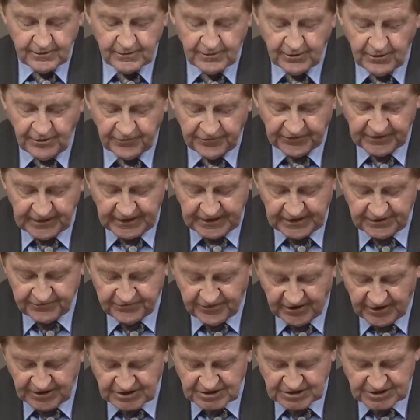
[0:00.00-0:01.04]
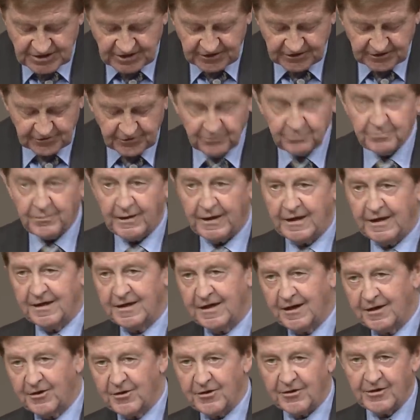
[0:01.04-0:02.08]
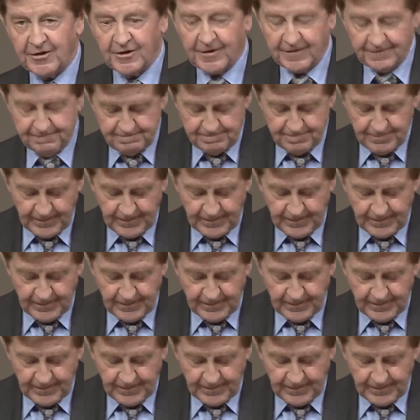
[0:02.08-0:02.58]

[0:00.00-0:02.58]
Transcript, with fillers: öffentlichen Veranstaltung beginnen können.